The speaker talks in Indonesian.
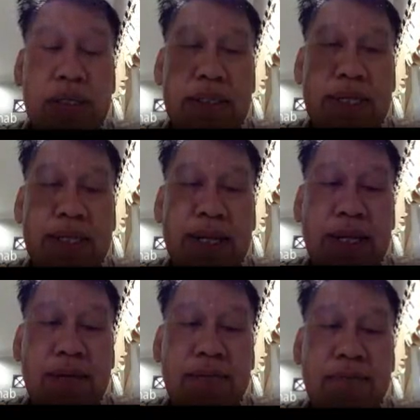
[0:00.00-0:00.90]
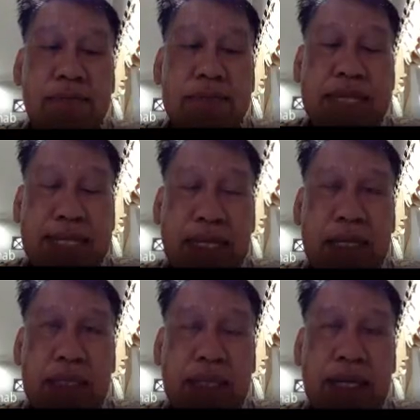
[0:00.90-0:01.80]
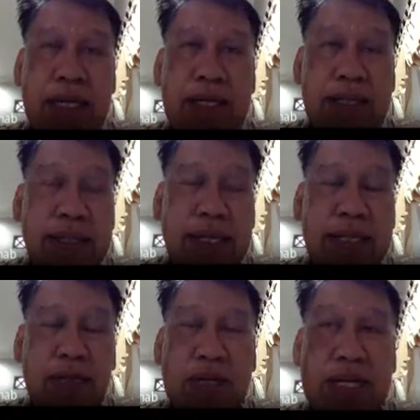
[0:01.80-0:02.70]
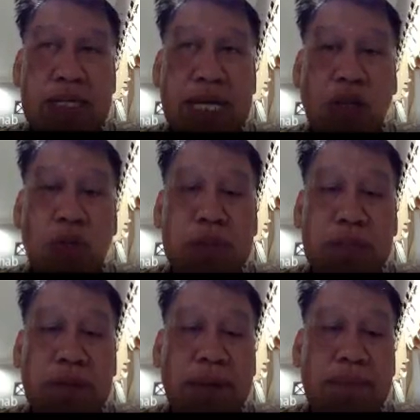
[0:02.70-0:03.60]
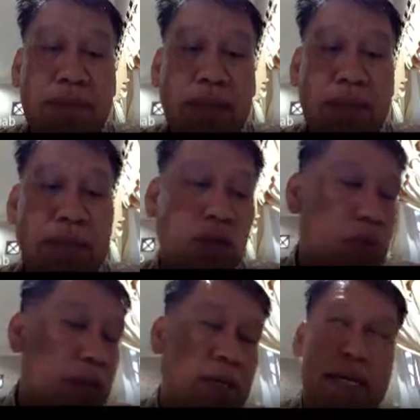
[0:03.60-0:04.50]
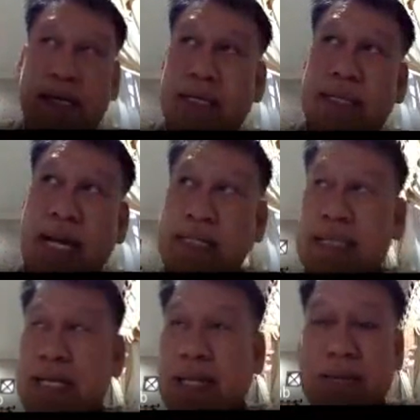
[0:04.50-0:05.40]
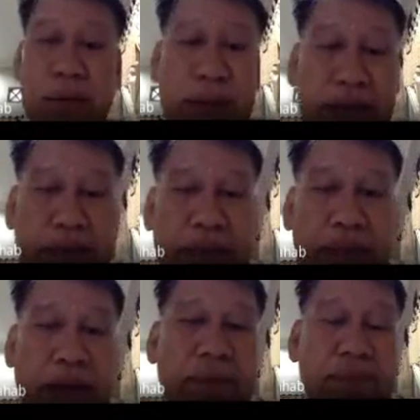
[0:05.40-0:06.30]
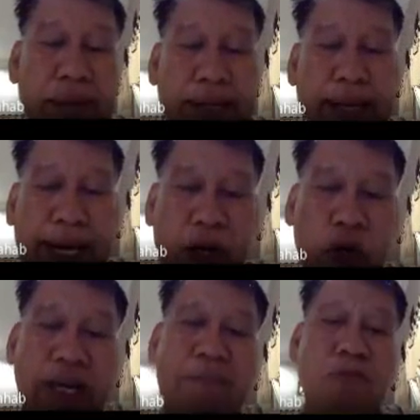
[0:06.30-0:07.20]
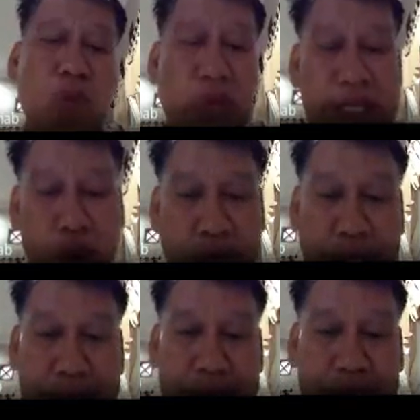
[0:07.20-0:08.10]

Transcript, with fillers: Dia tidak biasanya tidak tidak ditemukan hanya satu penyebab, tapi itu interaksi antara berbagai penyebab baik endogen maupun eksogen.